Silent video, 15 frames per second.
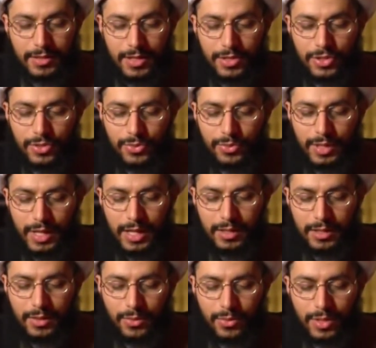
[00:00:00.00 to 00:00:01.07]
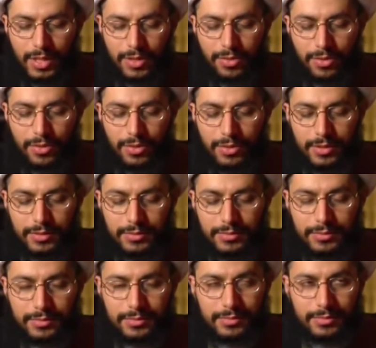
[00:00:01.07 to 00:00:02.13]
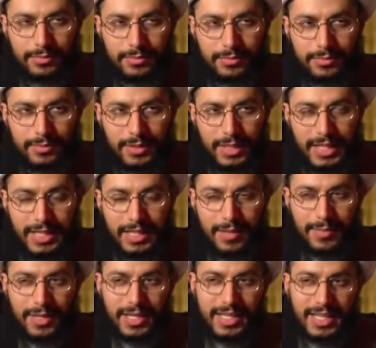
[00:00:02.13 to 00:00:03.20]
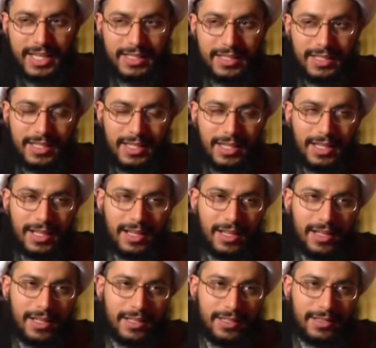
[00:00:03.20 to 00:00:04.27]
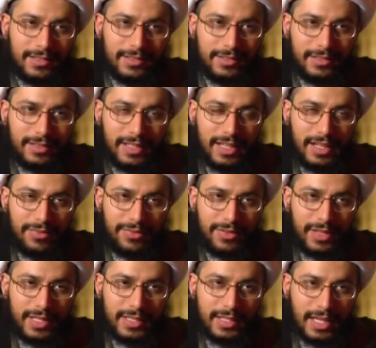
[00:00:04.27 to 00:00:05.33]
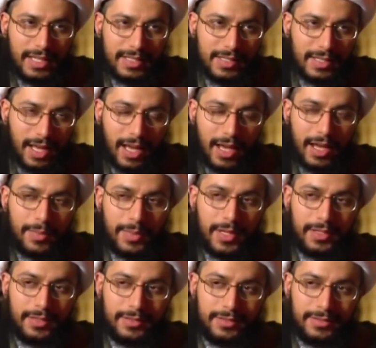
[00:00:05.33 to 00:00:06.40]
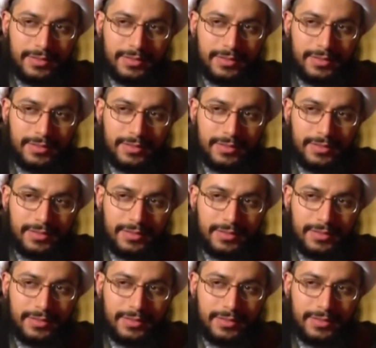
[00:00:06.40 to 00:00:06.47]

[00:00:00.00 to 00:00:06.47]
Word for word: تجدون أنه يذكر حينما يأتي إلى لفظة الصحابة